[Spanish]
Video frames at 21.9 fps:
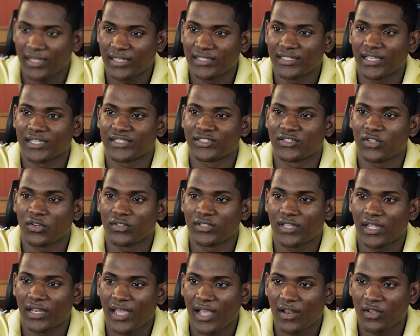les
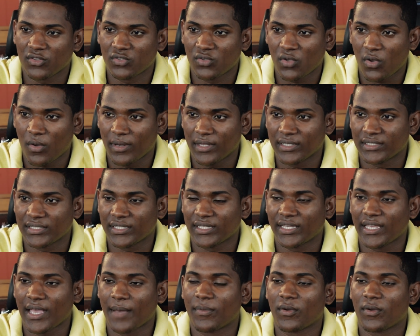exhortaría a los jóvenes que